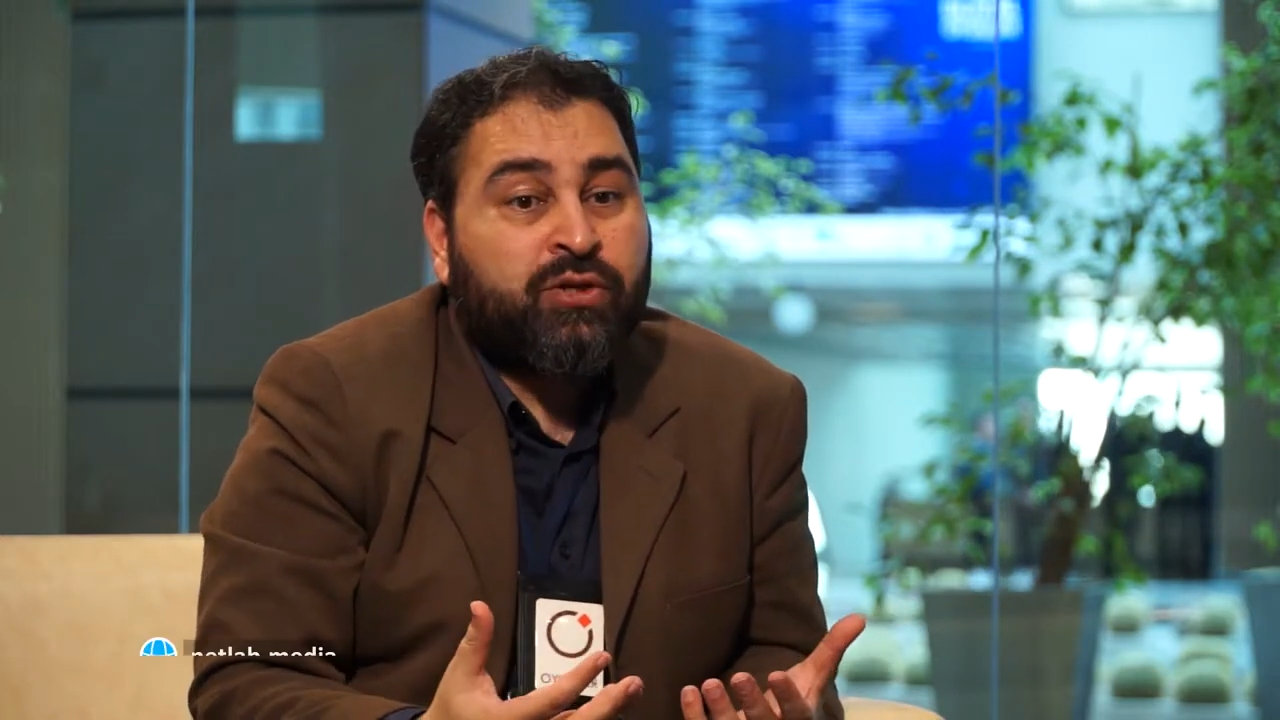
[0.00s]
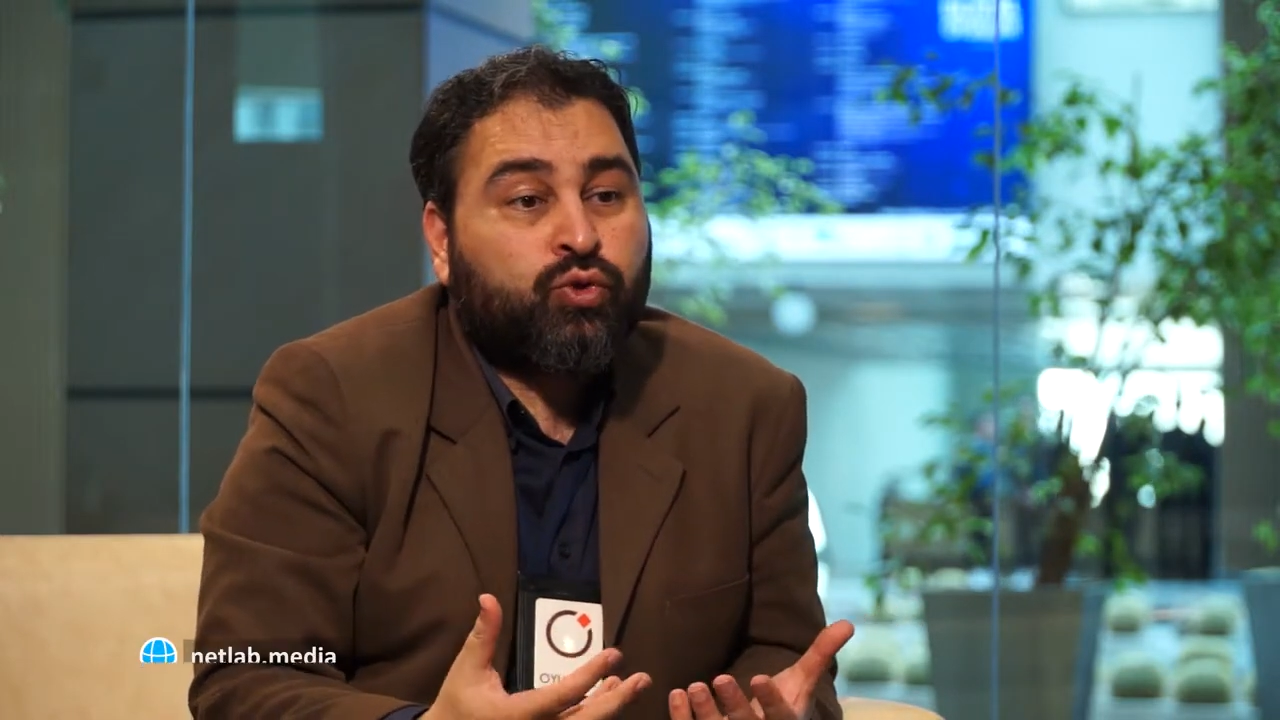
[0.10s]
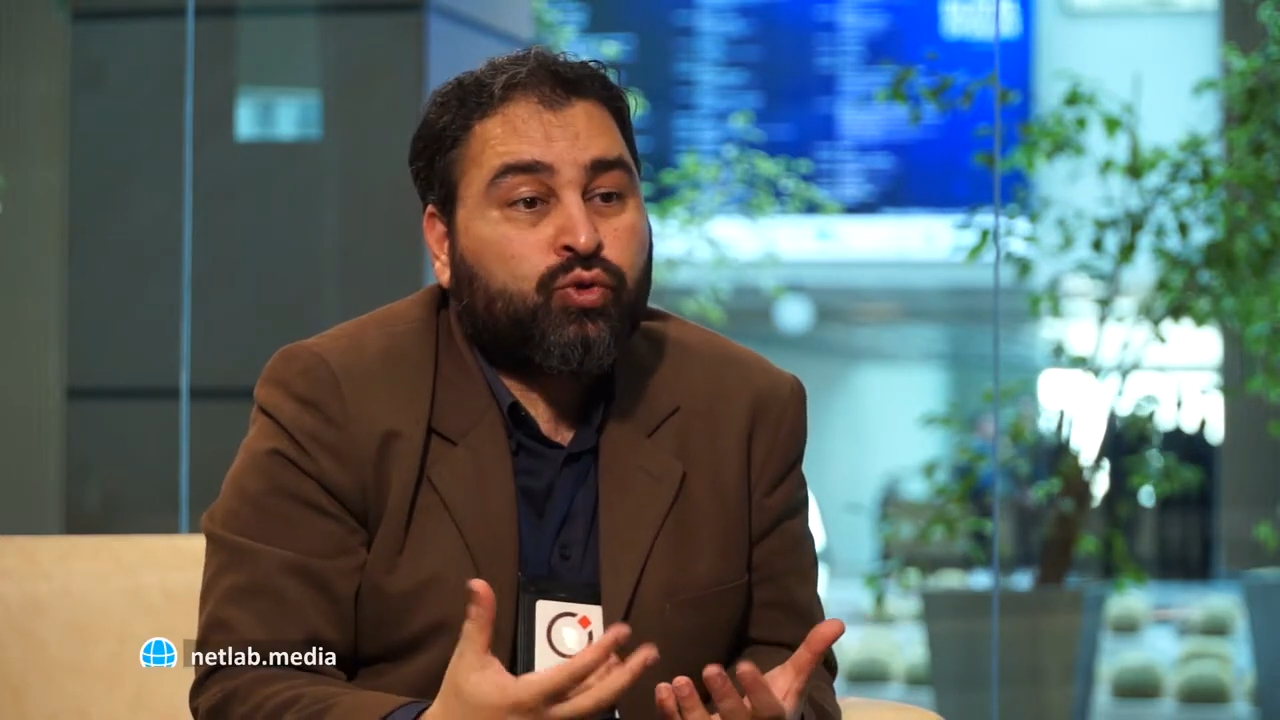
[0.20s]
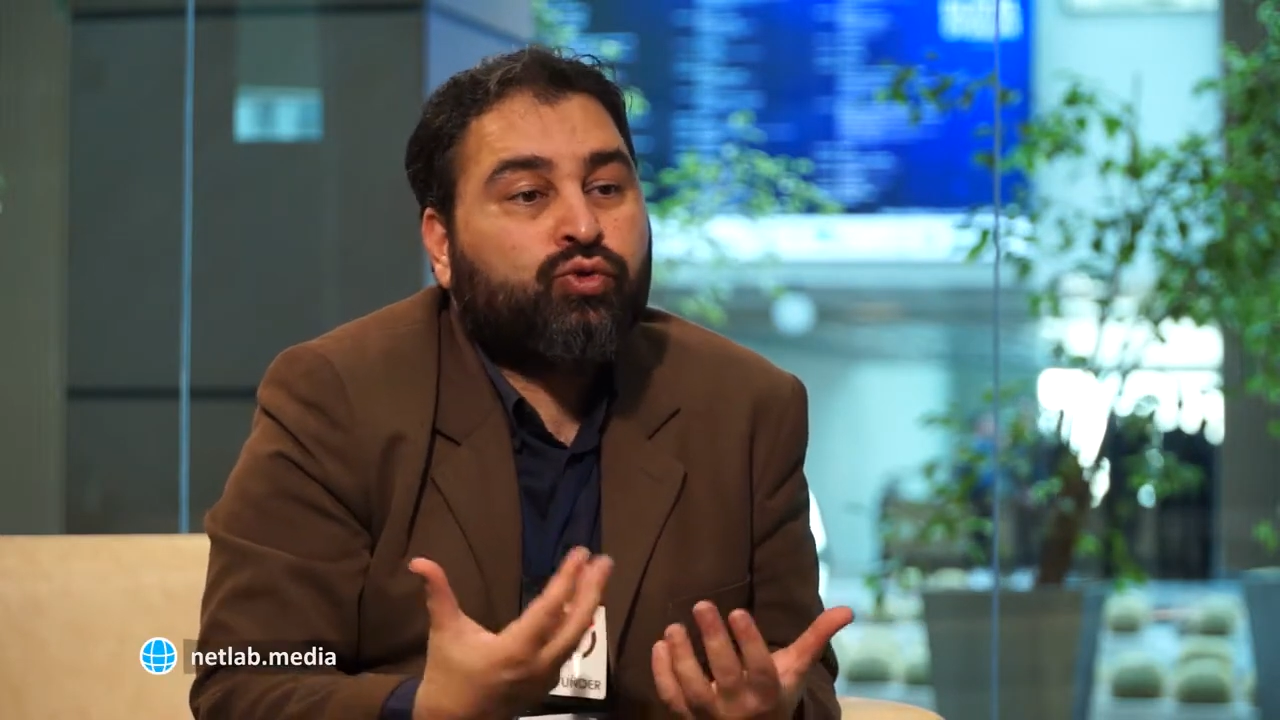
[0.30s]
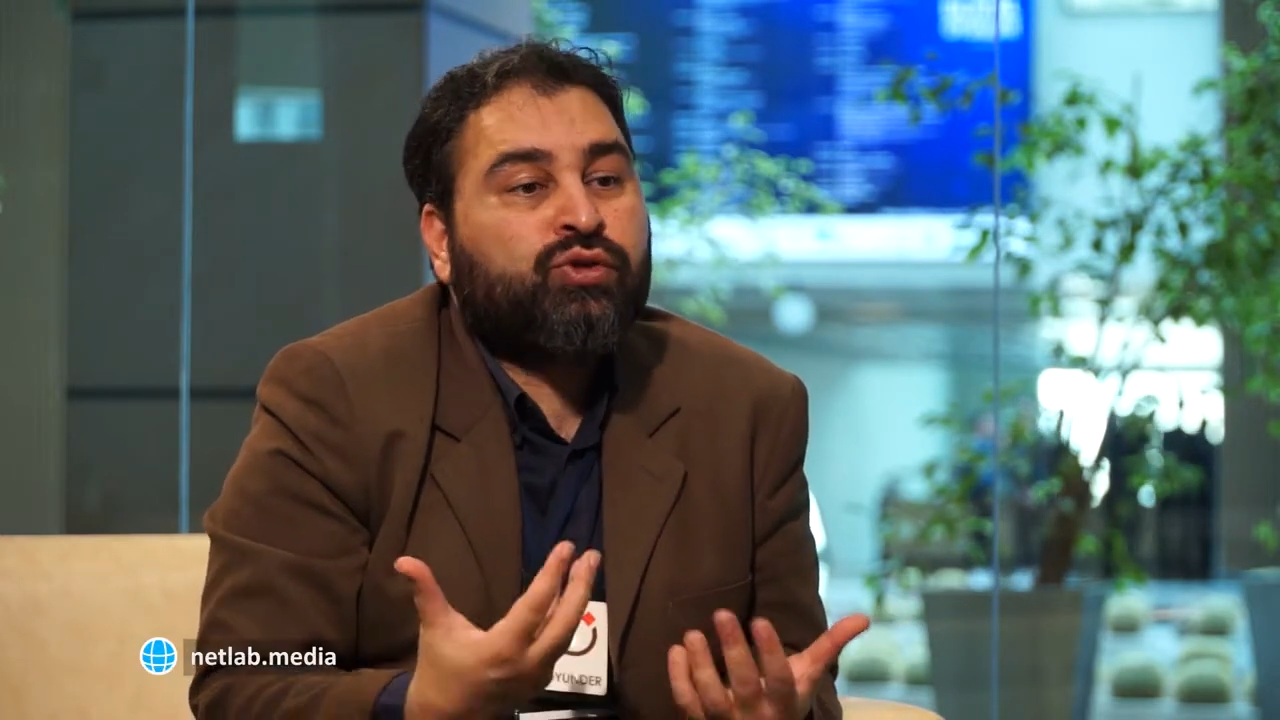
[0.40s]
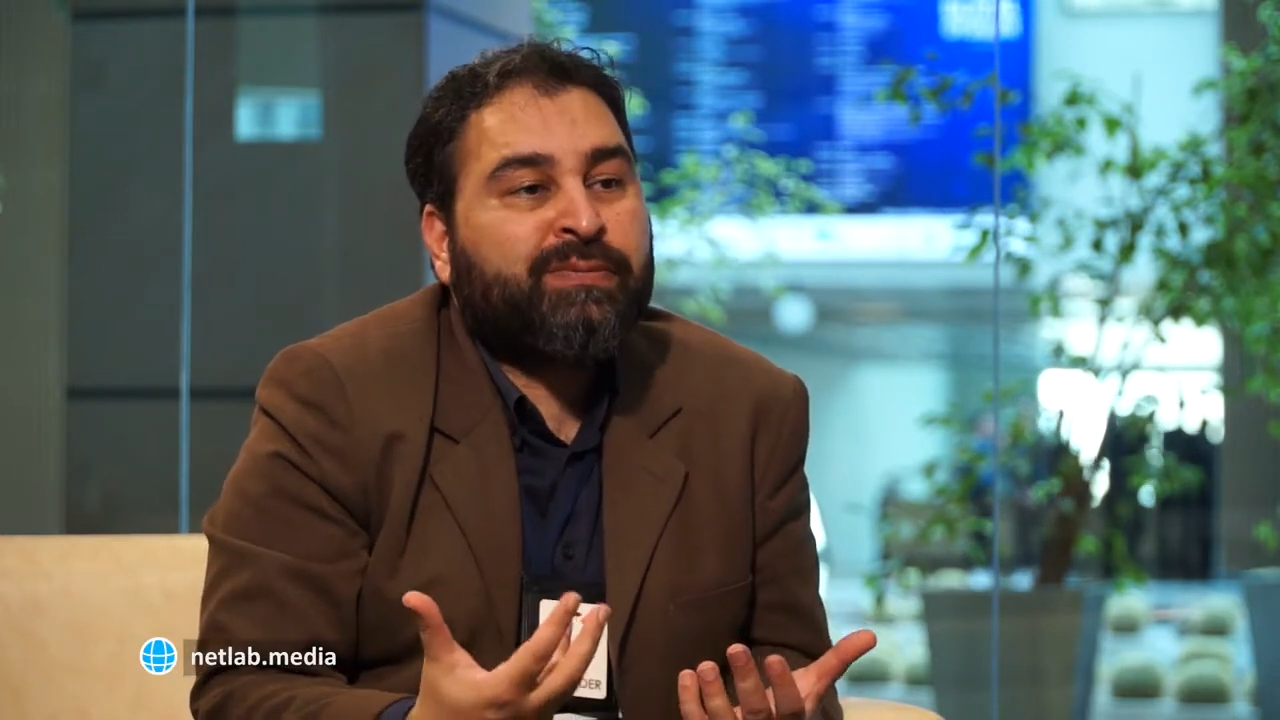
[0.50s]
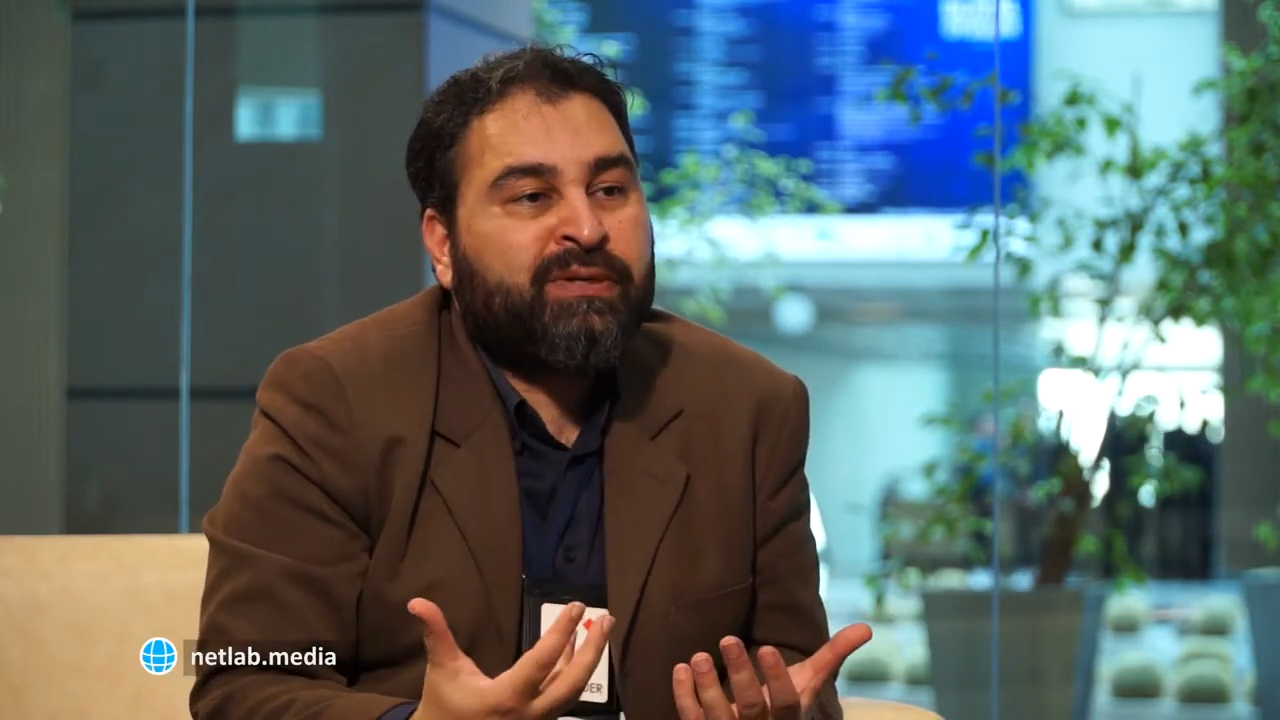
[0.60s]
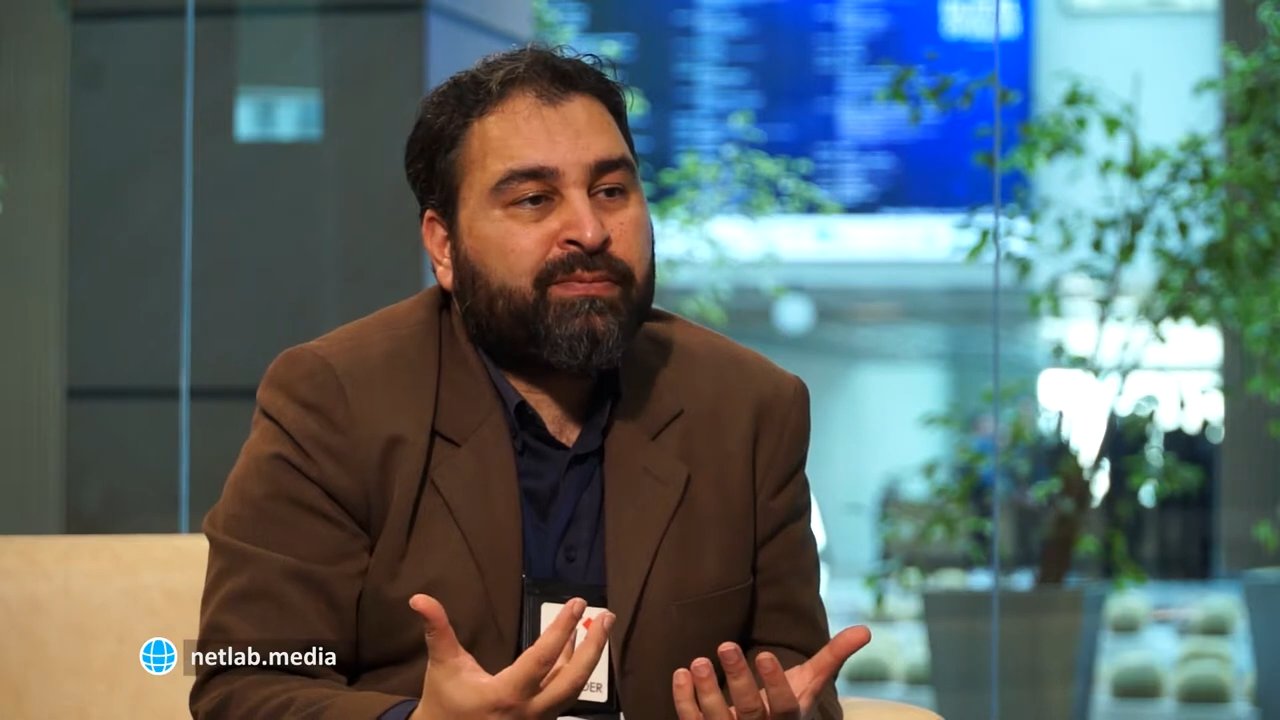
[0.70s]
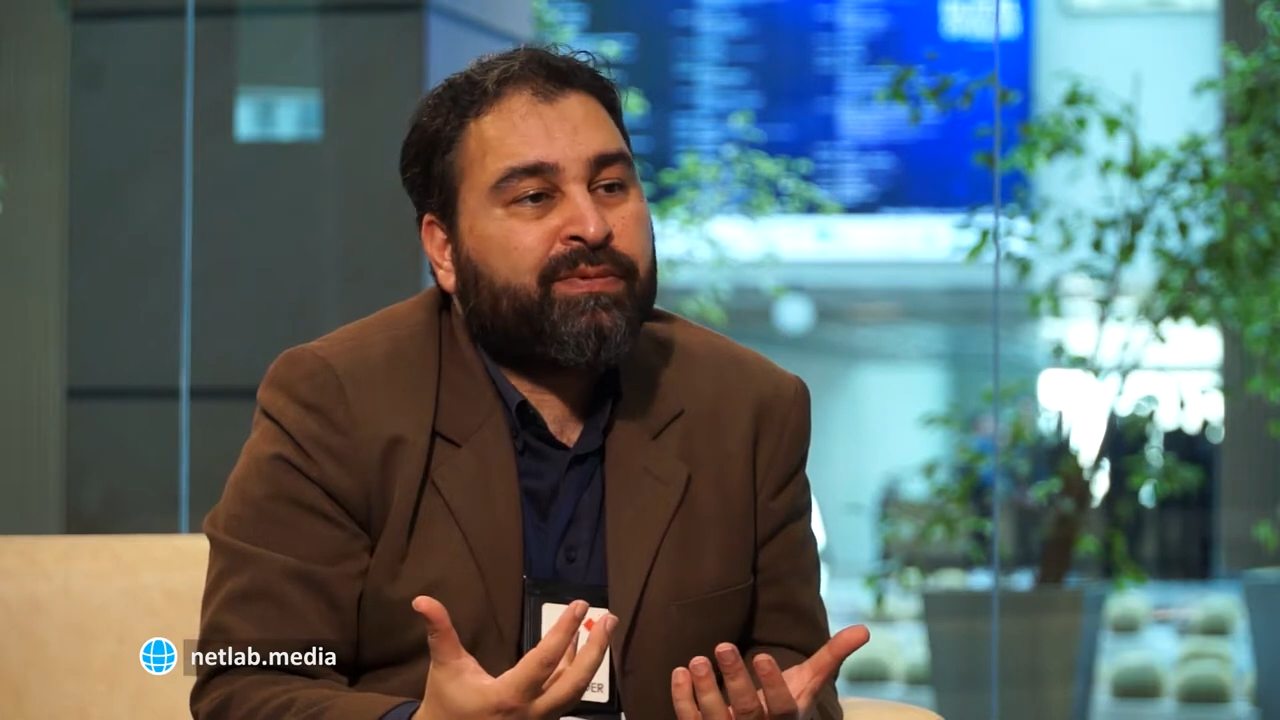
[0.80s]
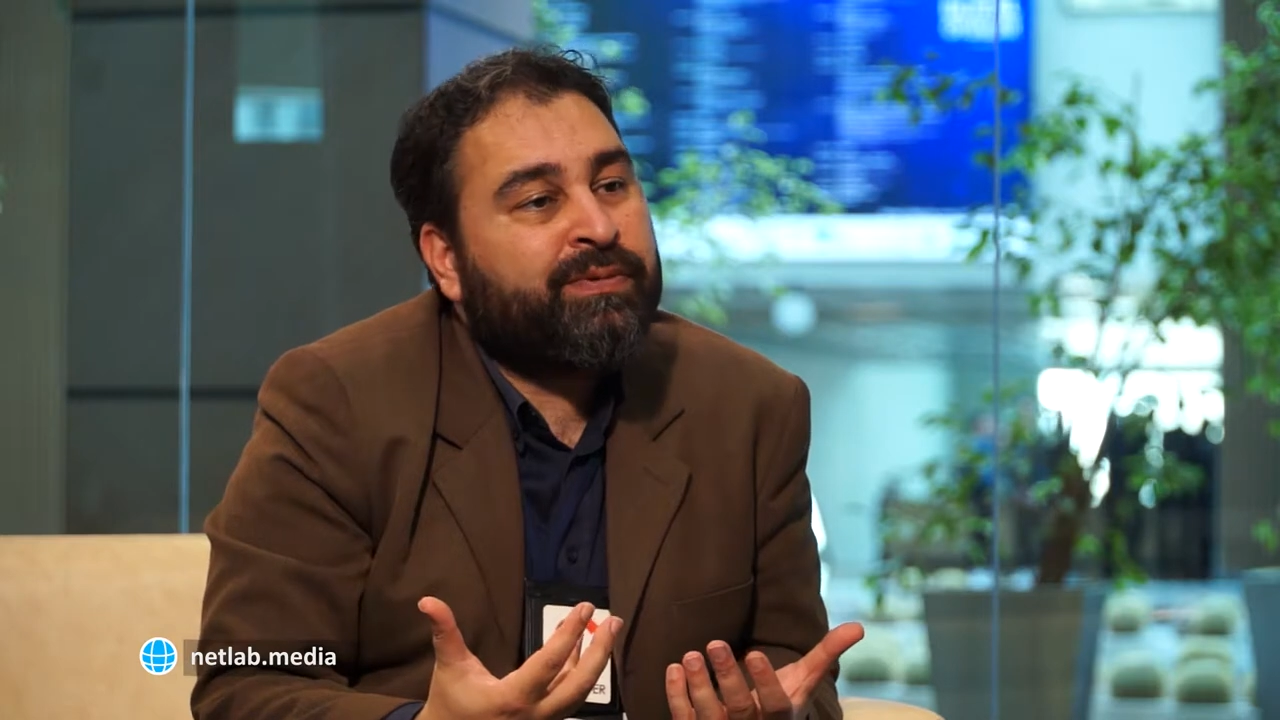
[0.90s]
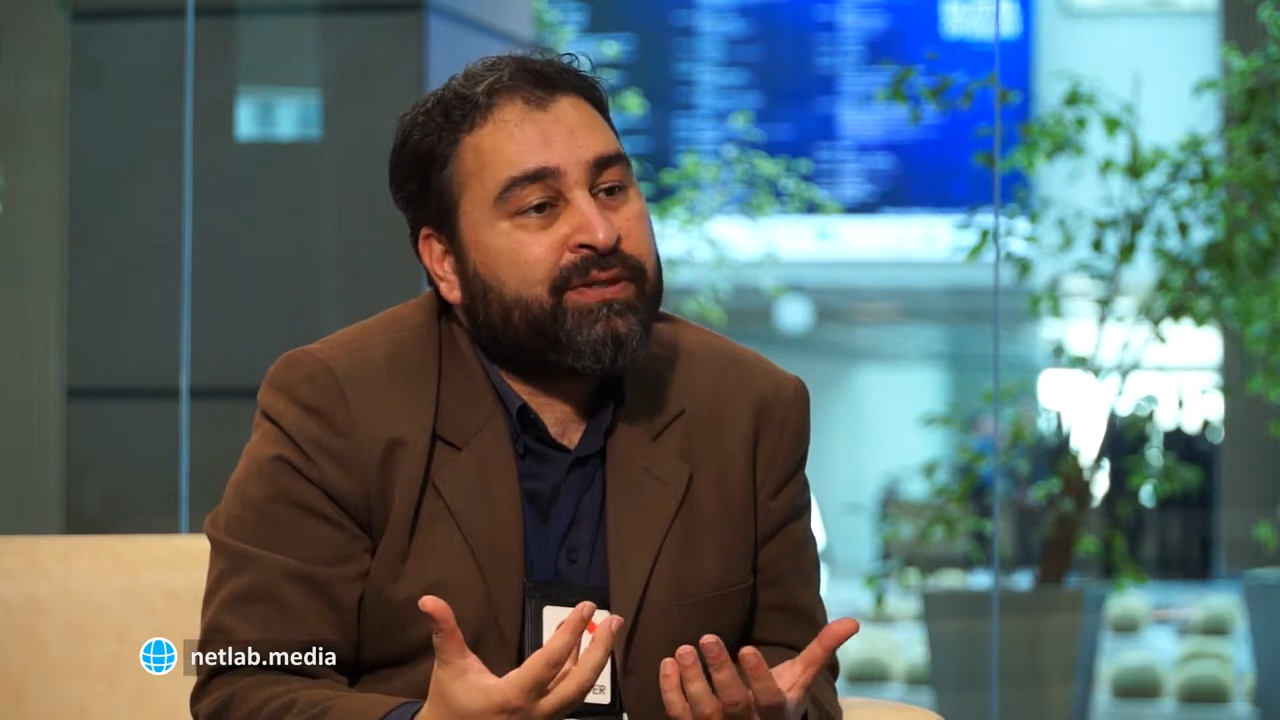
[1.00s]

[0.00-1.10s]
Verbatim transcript: sürdürülebilir